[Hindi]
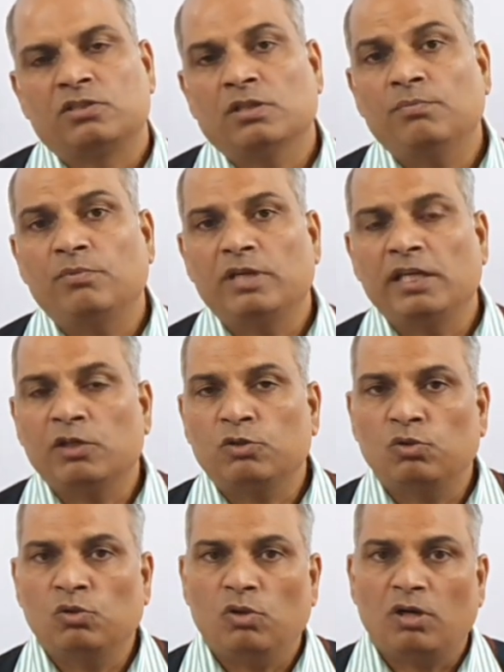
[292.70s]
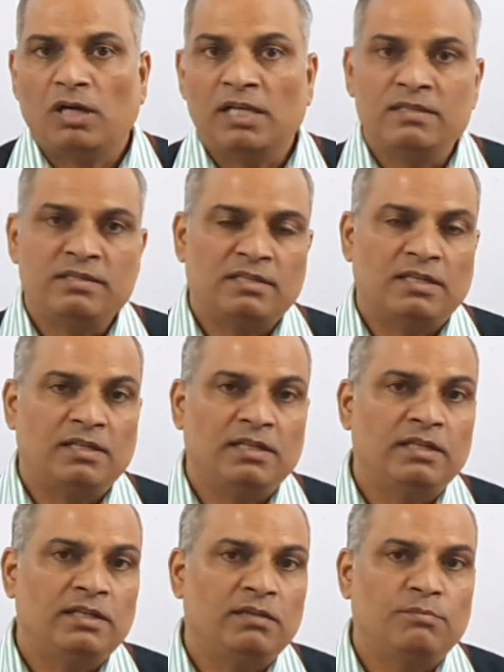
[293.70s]
जब एक तो
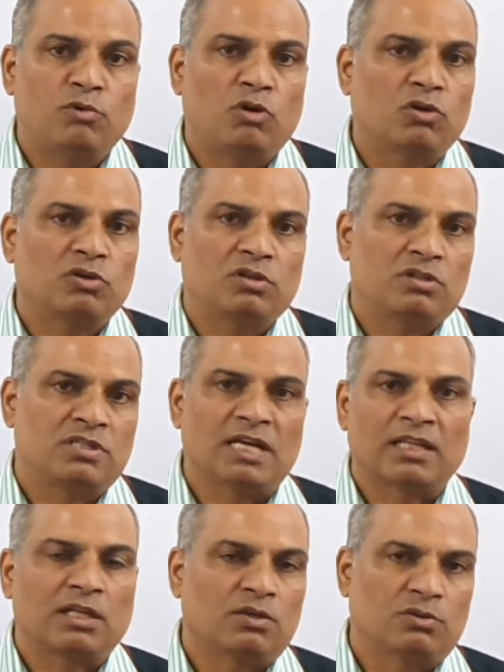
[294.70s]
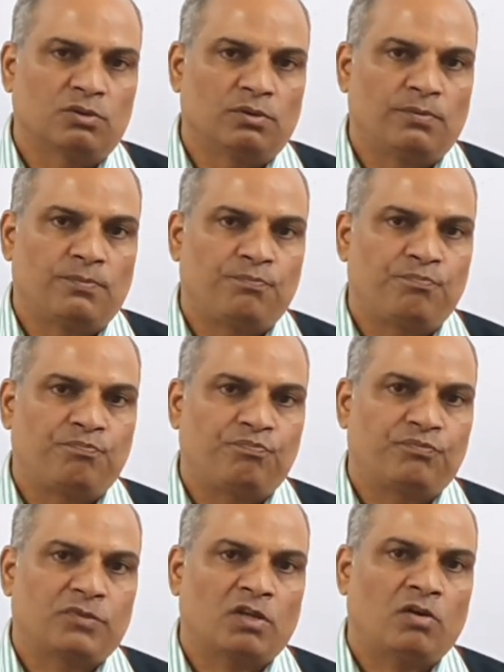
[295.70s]
अनसर्टेनिटी बहुत ज़्यादा हो
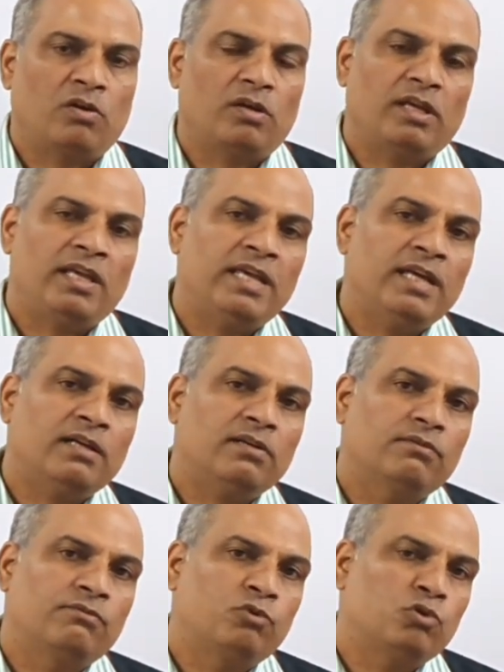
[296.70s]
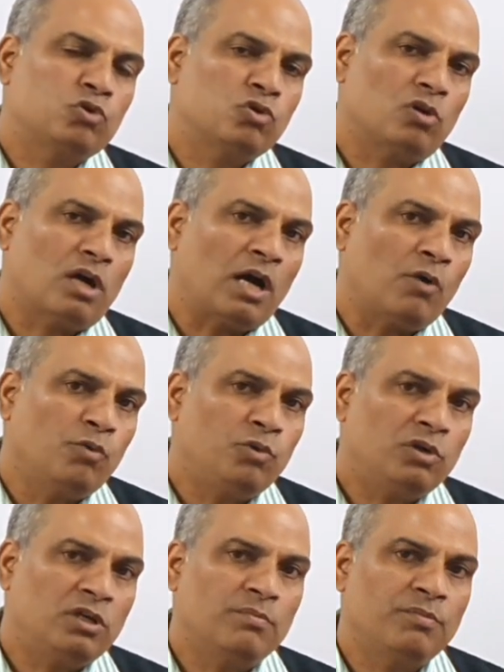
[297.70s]
और एक वो जो
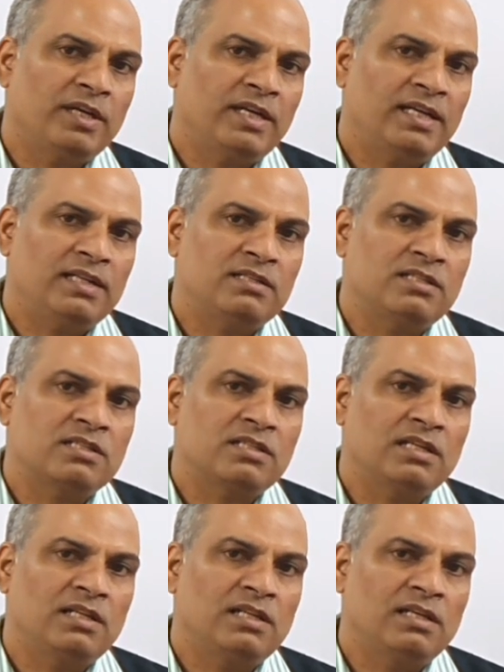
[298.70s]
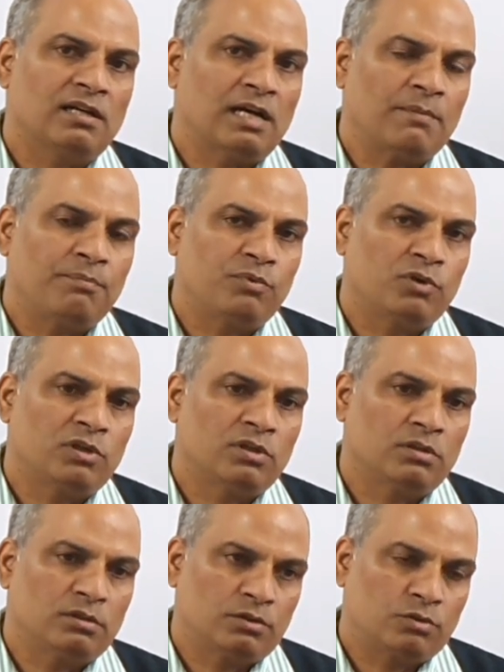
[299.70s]
आउटकम है जिसके लिए आप
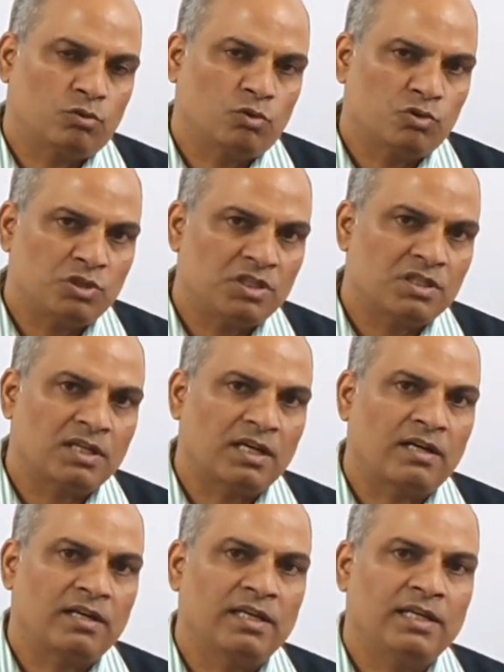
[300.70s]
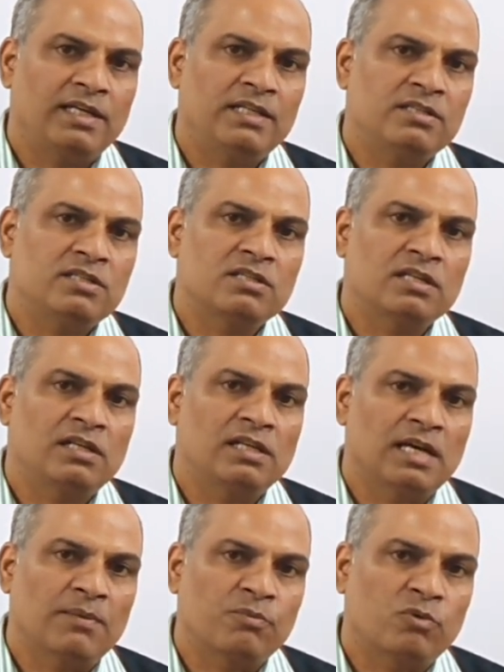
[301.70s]
कोशिश कर रहे हैं जिसके
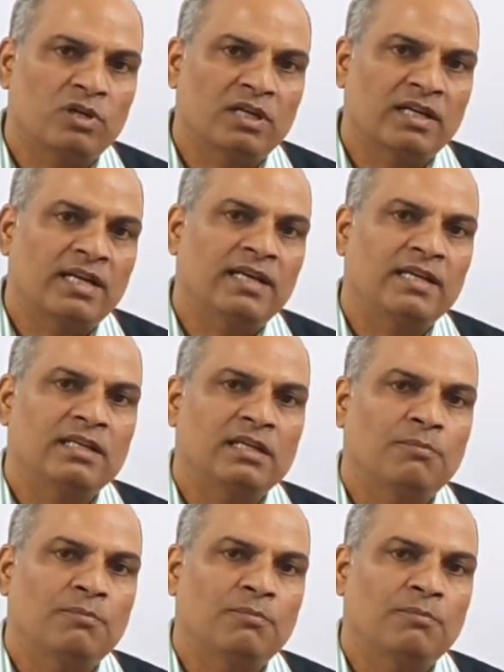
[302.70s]
लिए आपको लग रहा है कि